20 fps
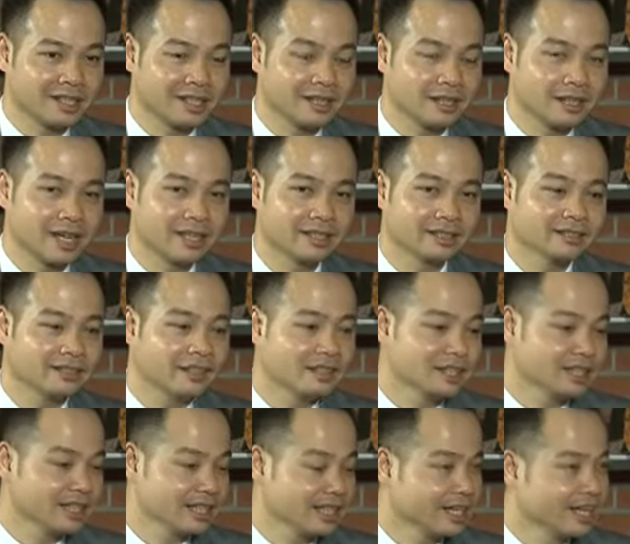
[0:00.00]
là ngày xưa
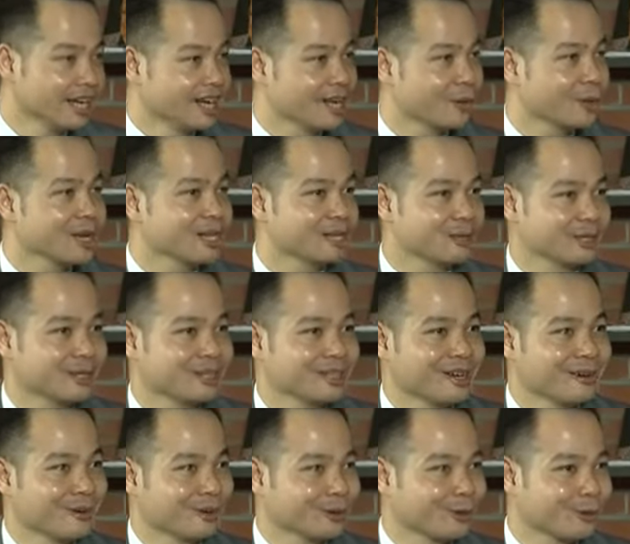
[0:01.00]
thì cái quyết định chọn
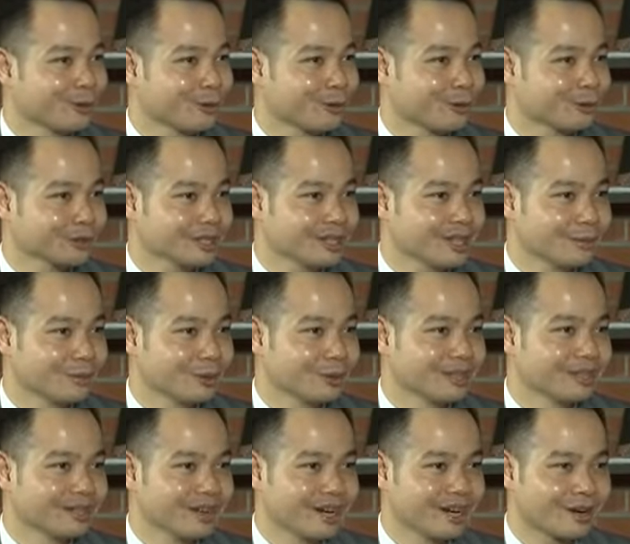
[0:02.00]
trường của tôi nó cũng rất là buồn
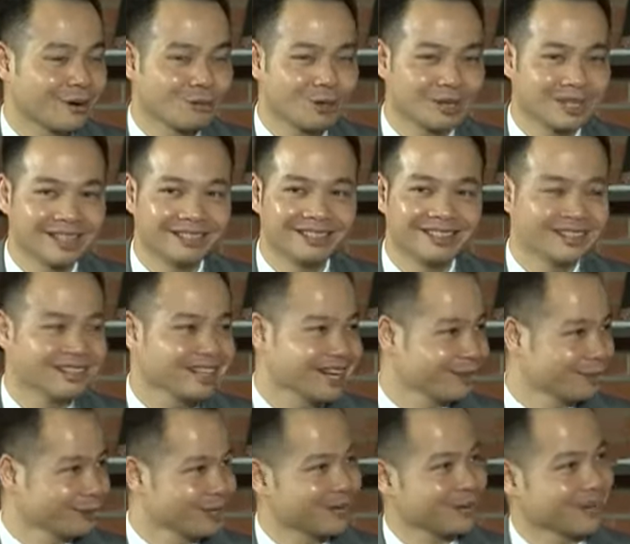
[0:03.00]
cười, nó không được định hướng đầy
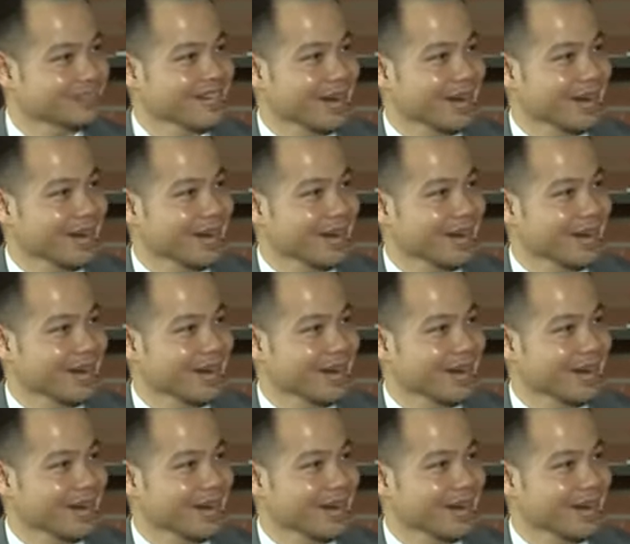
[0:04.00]
đủ như các bạn